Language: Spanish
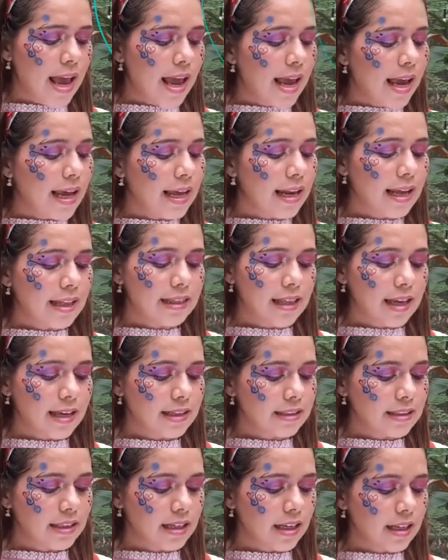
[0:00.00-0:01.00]
Era
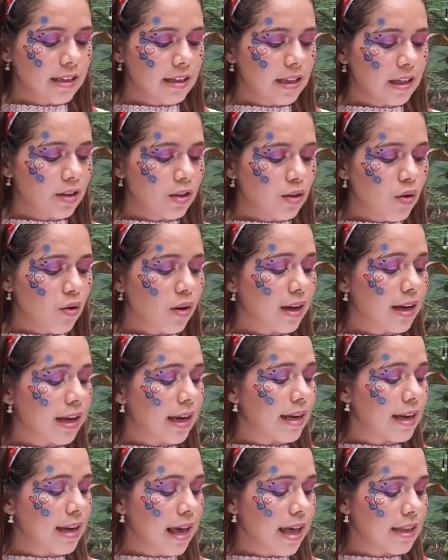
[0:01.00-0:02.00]
tan chiquitito
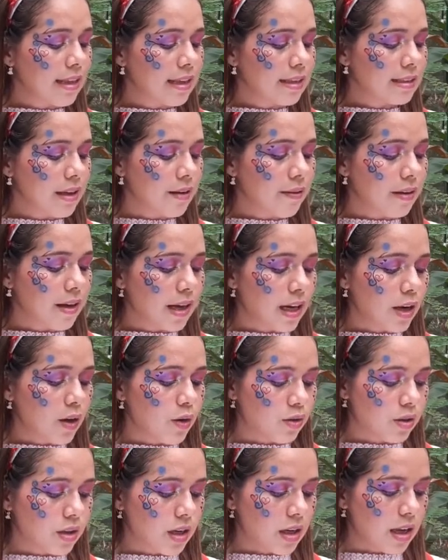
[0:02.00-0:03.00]
que nadie sabía que
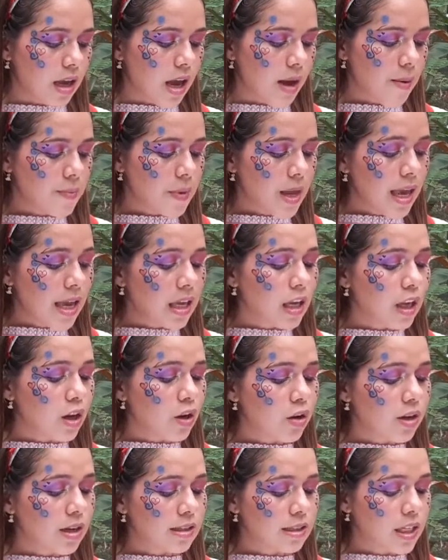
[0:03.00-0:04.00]
lo tenía y
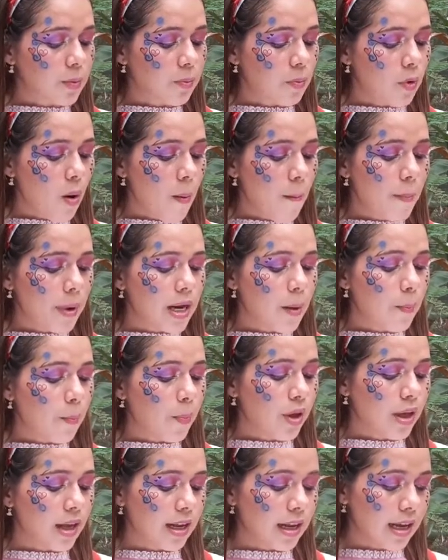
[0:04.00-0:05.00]
lo reservó para
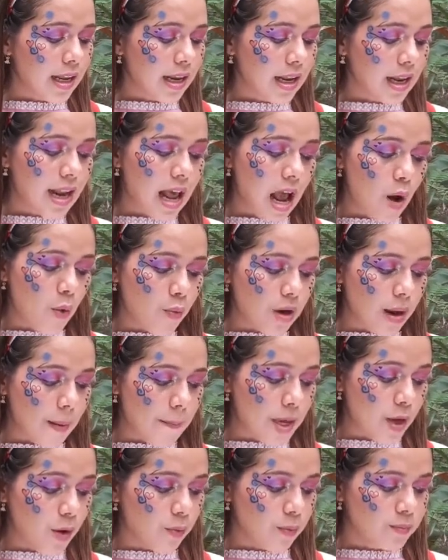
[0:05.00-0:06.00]
poder querer a un
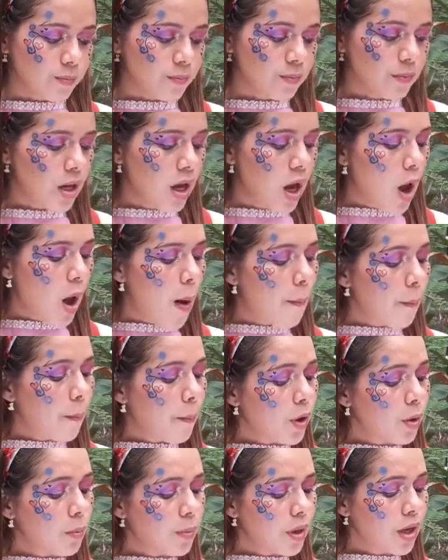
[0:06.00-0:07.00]
amigo.
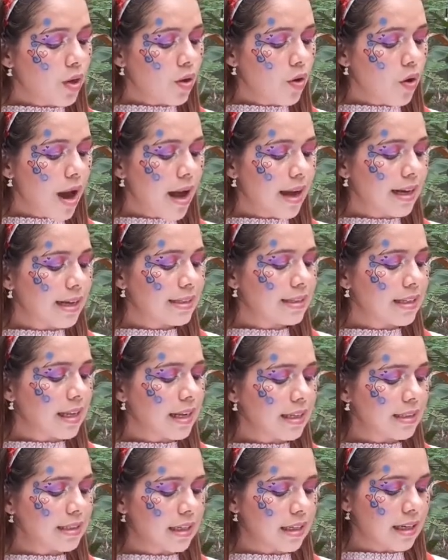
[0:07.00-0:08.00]
Por miedo a que se
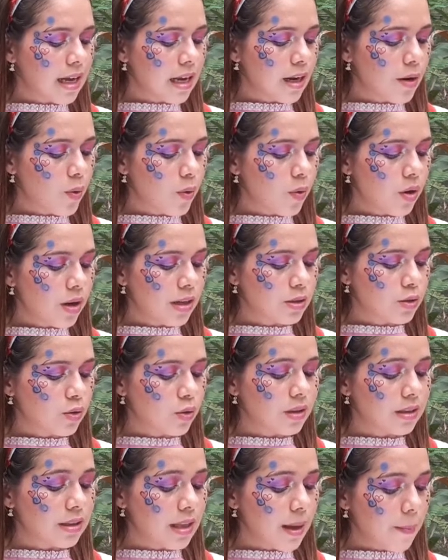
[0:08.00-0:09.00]
le llenara un
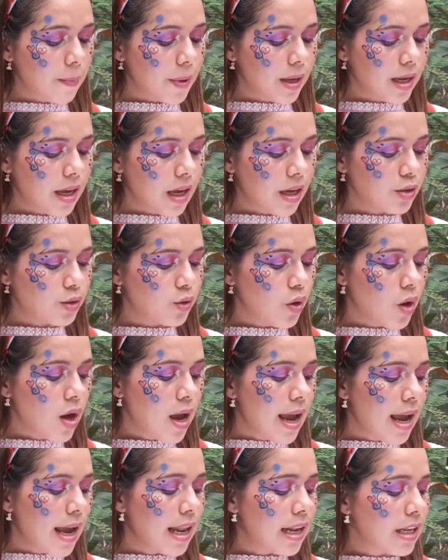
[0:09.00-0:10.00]
corazón tan pequeño,
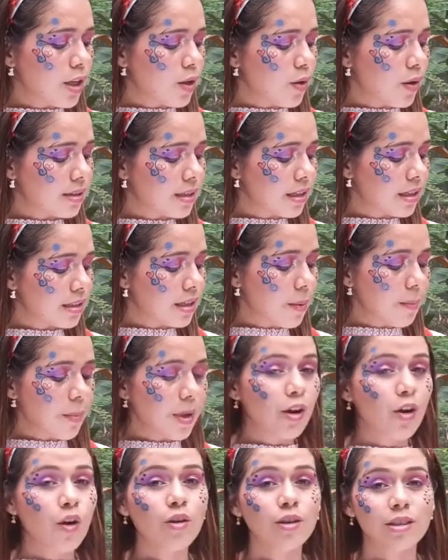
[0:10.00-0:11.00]
eligió hacerse
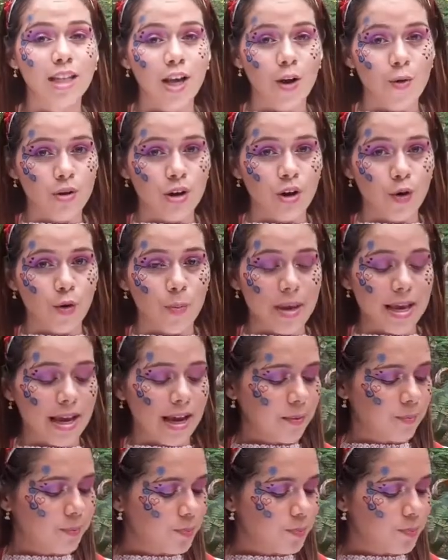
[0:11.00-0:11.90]
amigo de una hormiga.